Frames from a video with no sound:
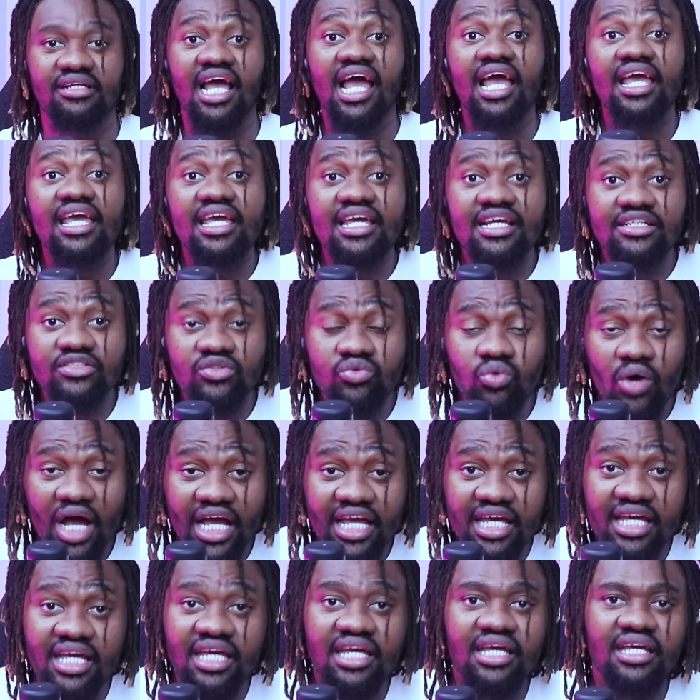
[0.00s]
É isso
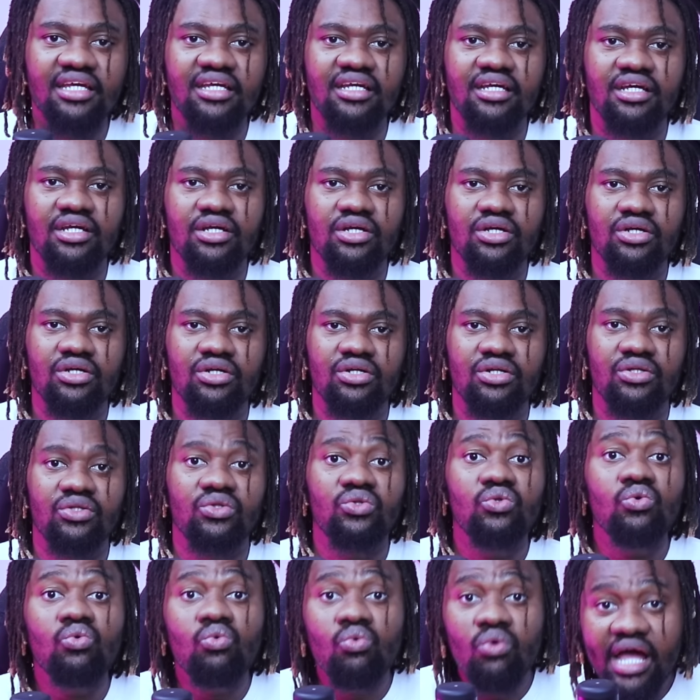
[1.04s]
aí.
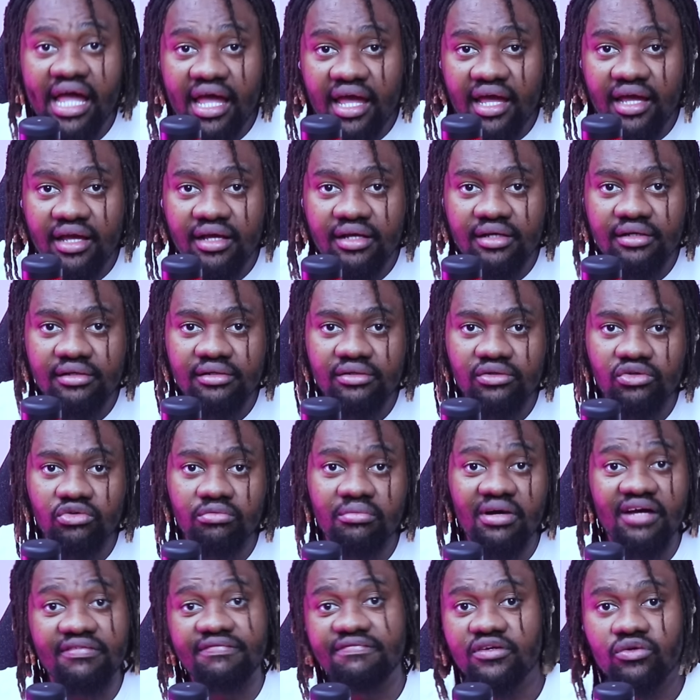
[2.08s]
Não é
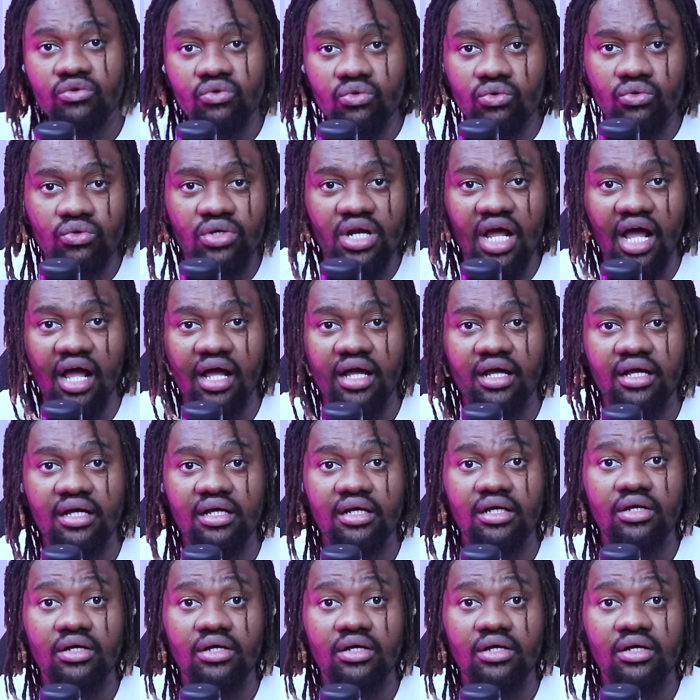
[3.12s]
uma figura